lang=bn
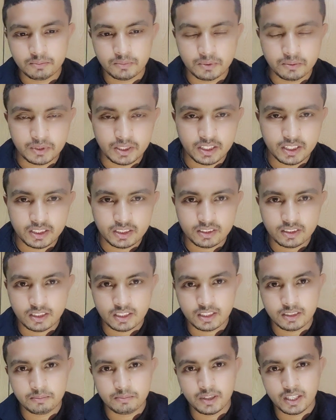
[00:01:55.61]
মোবাইল
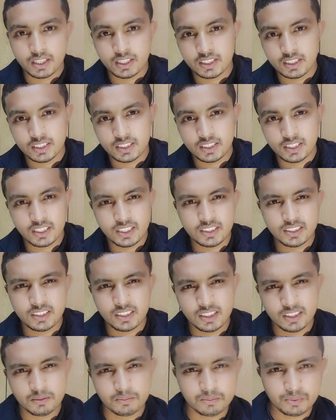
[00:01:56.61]
নেটওয়ার্কিং মার্কেটিং এই
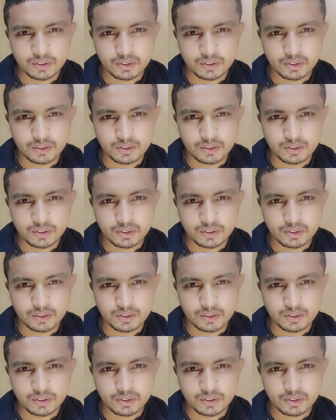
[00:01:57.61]
সেই